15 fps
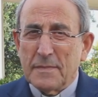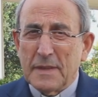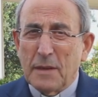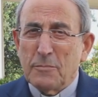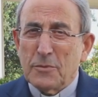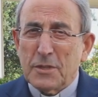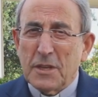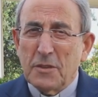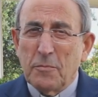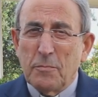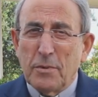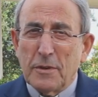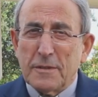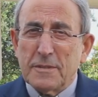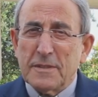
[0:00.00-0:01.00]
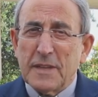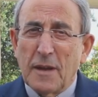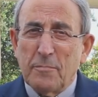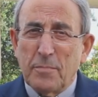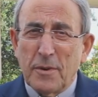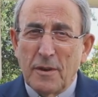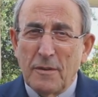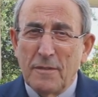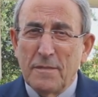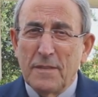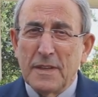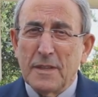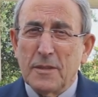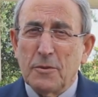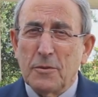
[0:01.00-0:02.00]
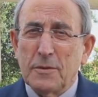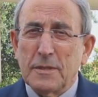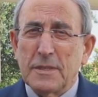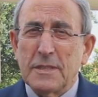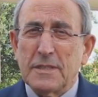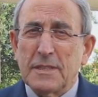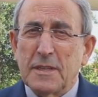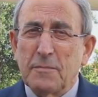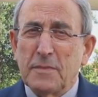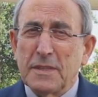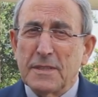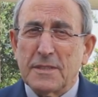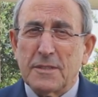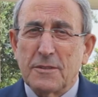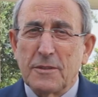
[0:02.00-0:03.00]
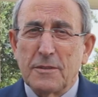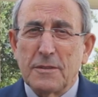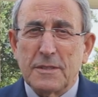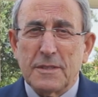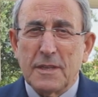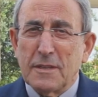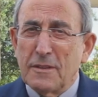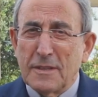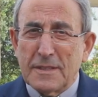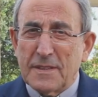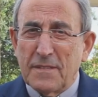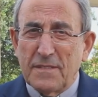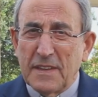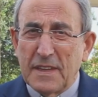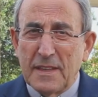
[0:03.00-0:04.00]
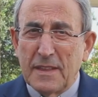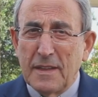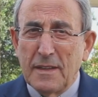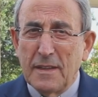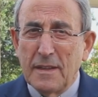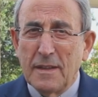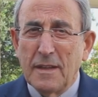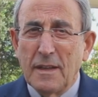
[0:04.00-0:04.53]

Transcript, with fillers: Temos sido postos à prova em todas as dimensões da nossa vida